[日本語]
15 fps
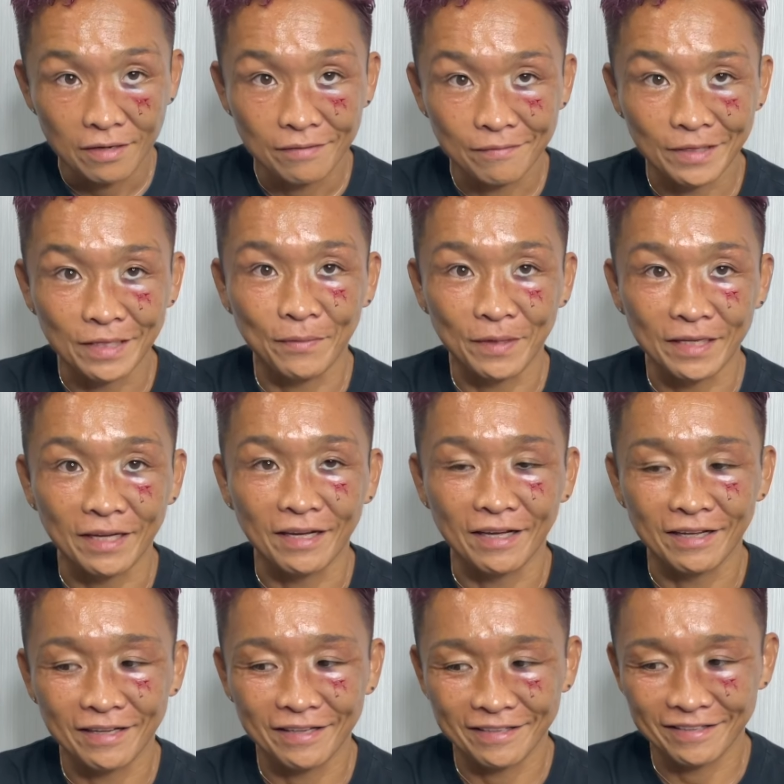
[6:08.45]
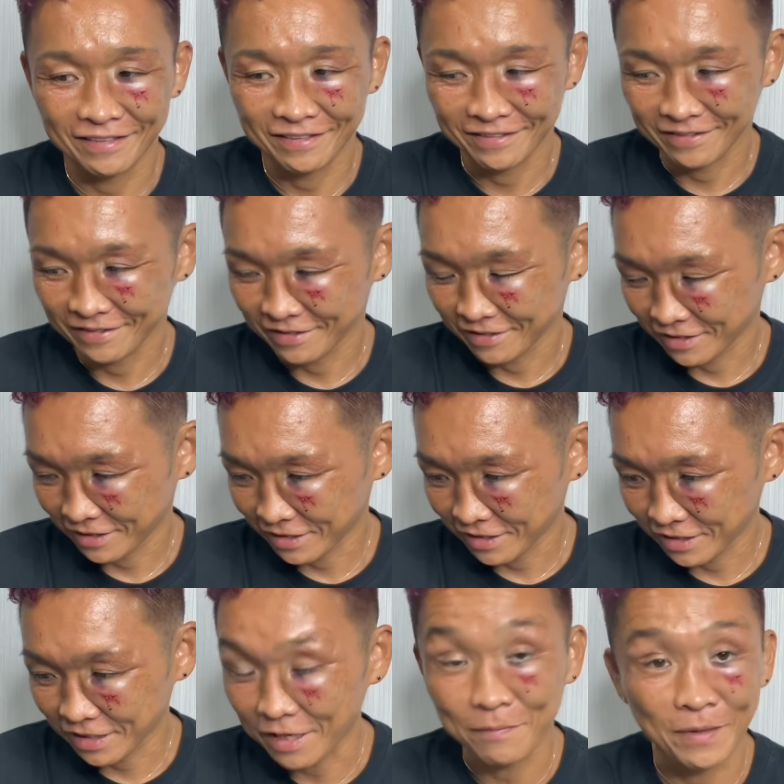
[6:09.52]
まだまだ
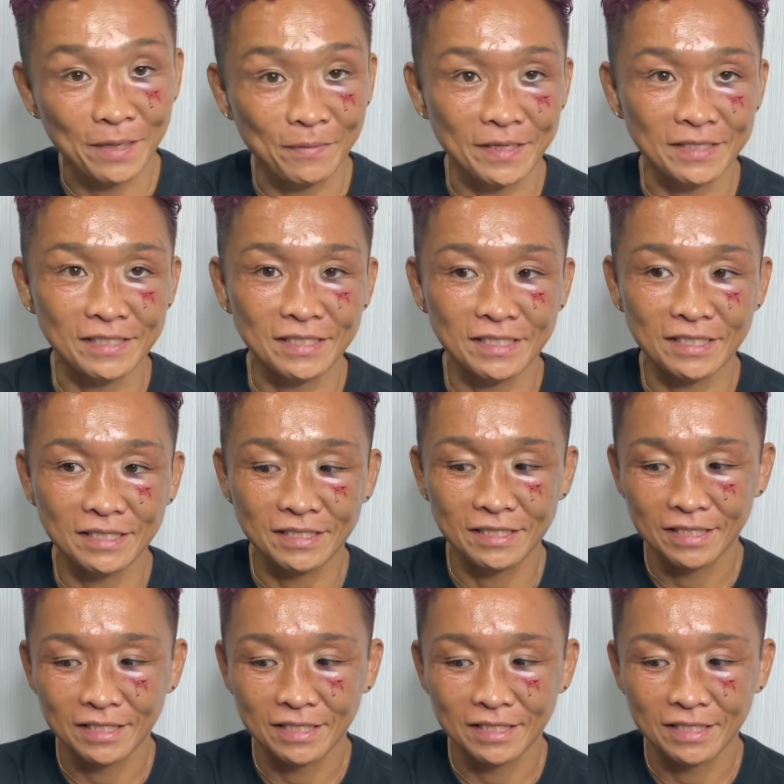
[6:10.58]
頑張ります。